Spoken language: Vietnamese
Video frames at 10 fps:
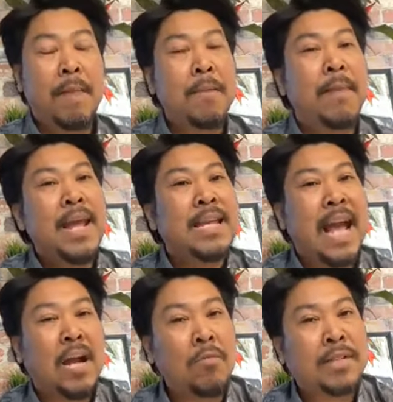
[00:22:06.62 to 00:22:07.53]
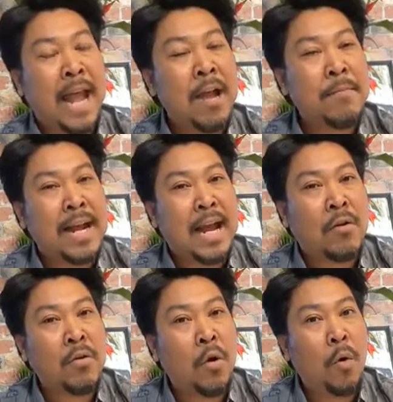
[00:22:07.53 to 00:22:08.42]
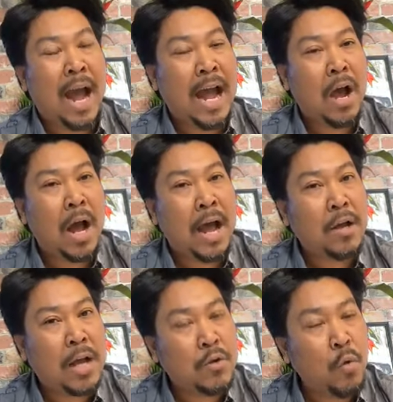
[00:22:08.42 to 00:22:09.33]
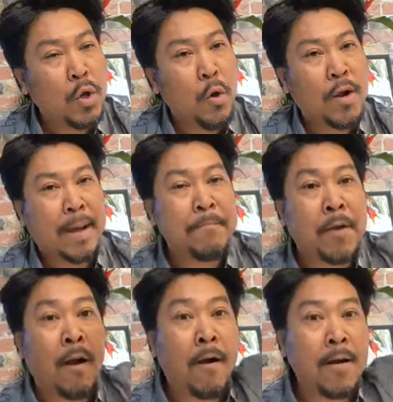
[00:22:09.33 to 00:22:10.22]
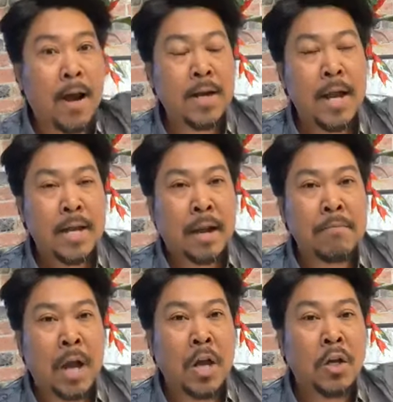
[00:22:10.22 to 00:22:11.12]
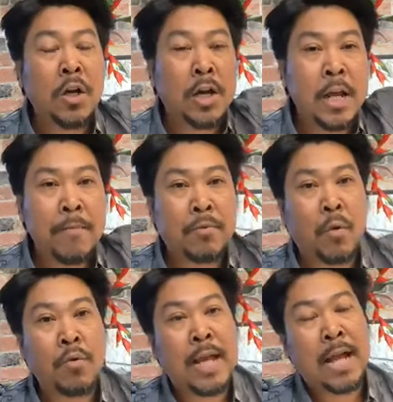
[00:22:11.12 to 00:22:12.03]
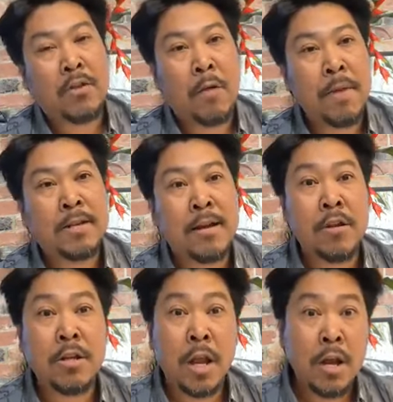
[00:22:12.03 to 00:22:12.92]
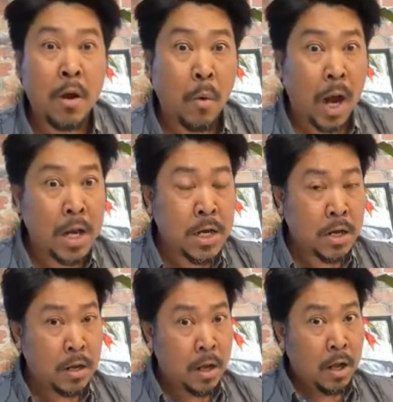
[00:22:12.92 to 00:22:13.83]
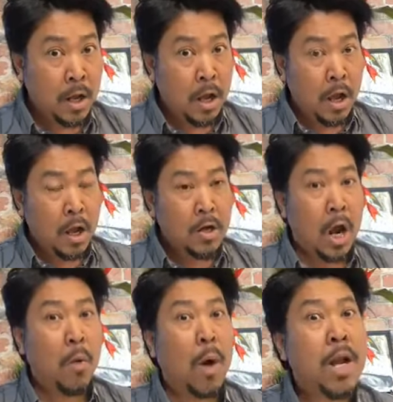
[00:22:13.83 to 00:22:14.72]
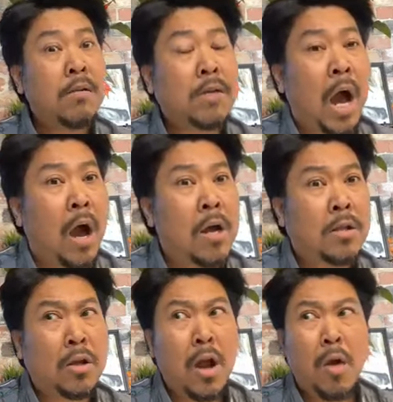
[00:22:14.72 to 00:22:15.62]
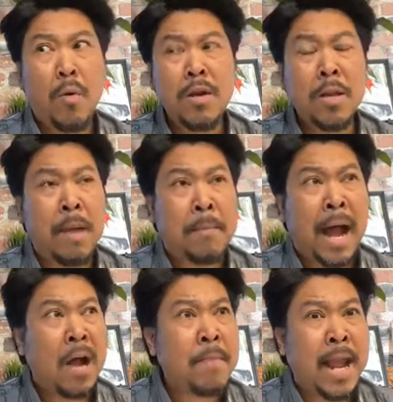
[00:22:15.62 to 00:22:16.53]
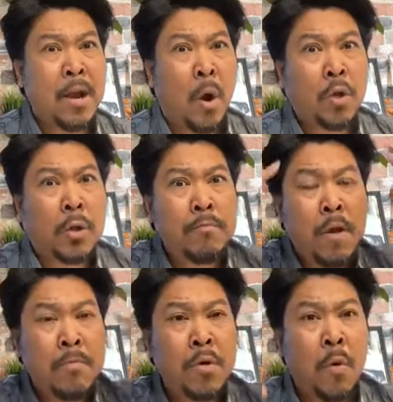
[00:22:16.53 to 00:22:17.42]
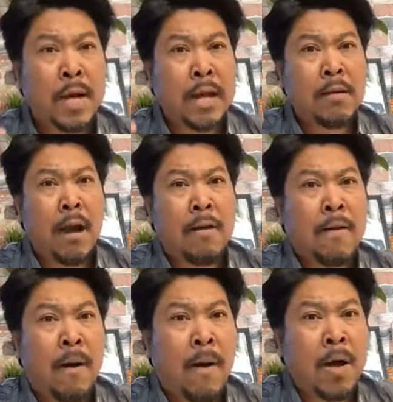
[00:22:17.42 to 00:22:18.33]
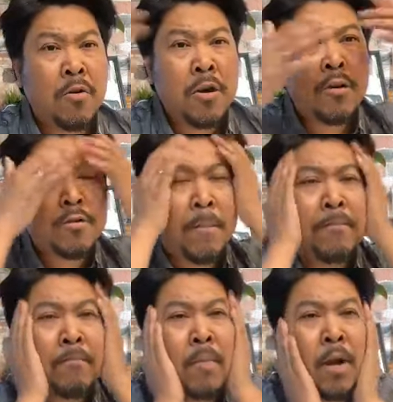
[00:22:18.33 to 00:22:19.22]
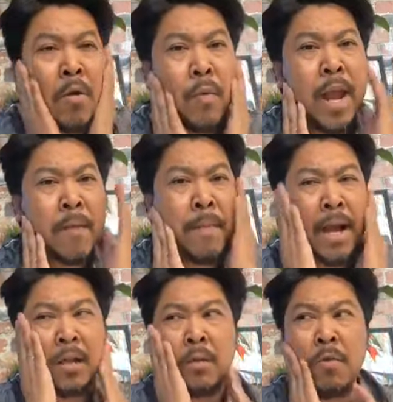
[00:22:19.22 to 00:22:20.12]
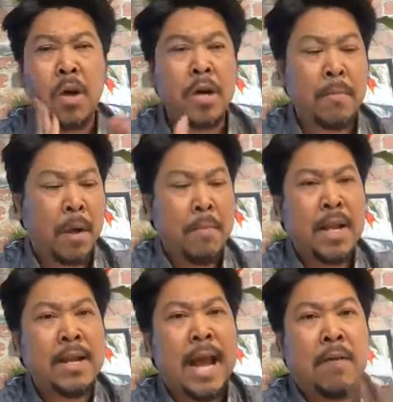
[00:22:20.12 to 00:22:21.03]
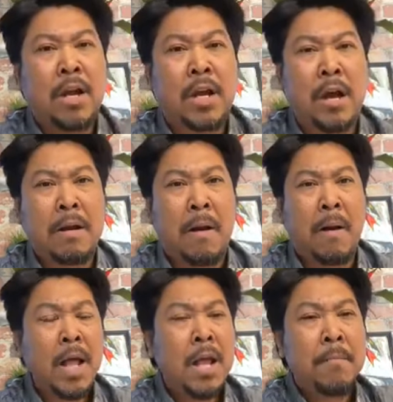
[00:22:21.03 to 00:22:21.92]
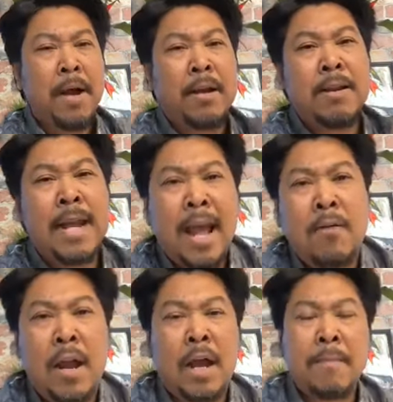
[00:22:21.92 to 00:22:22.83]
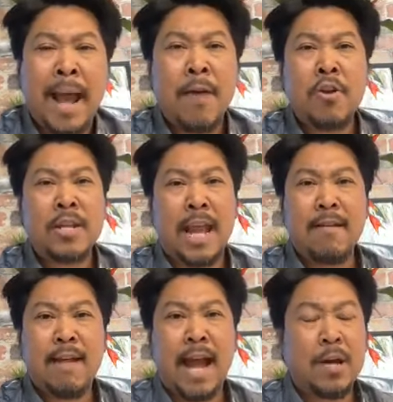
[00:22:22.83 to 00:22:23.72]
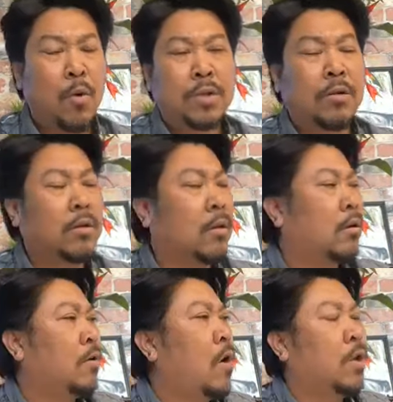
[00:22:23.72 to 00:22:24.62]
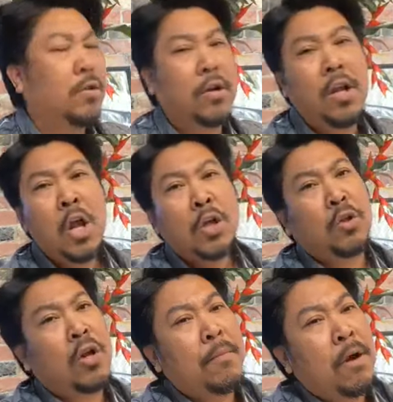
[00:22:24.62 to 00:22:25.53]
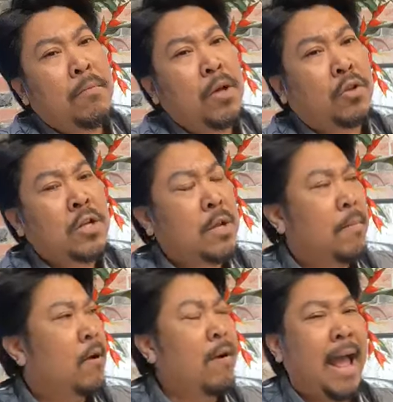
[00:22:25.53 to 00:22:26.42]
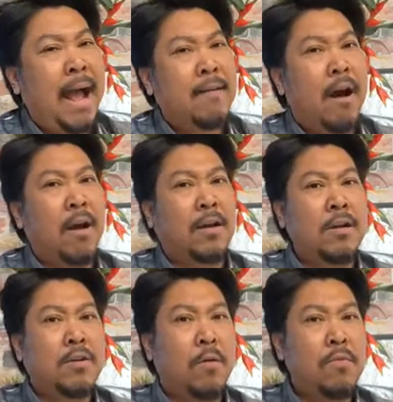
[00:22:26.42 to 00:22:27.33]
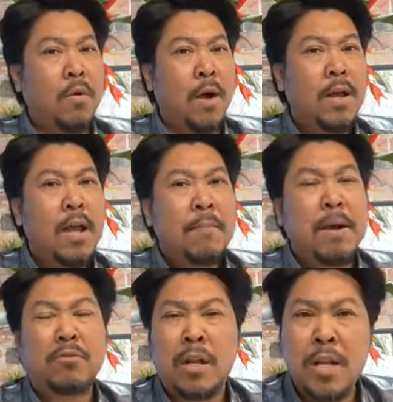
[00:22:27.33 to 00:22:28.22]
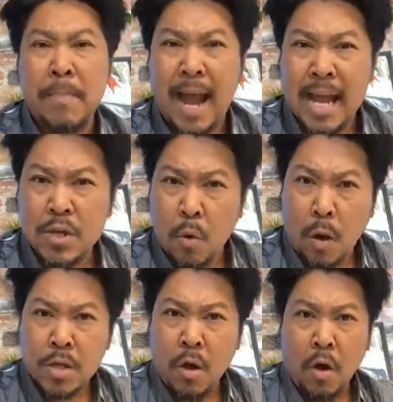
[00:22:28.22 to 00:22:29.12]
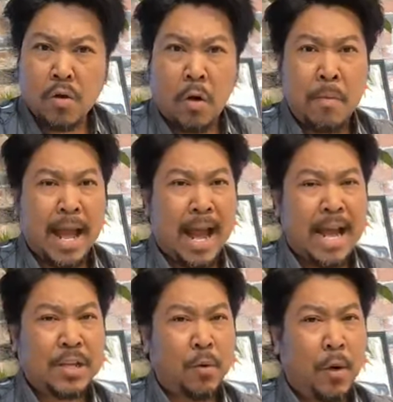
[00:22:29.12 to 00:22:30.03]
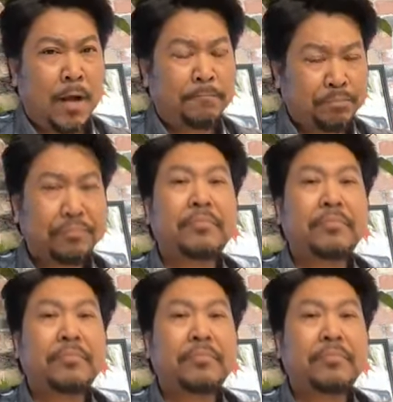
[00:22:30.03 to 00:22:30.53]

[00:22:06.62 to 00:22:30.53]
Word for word: Mày mấy cha cộng sản mày đặt còn a a a vua vô cầm cờ lên, cầm cờ lưỡi liềm, chu cha trò Mỹ trắng nó dưới nó quấn. Nó quýnh trời, tôi nói quýnh gì mà máu me đổ tùm lum luôn. Cái cờ đỏ của nó nó chùm, nó nó quét mặt ở trong người nó mà không biết cái nào là cờ đỏ mà cái nào là cái máu nó chảy ra luôn. Tôi nói tôi ngồi tôi nói tôi nói cái biểu biểu tình gì mà nó la đời kinh khủng luôn. Biểu tình gì mà ai vua, vô cùng là ai vua.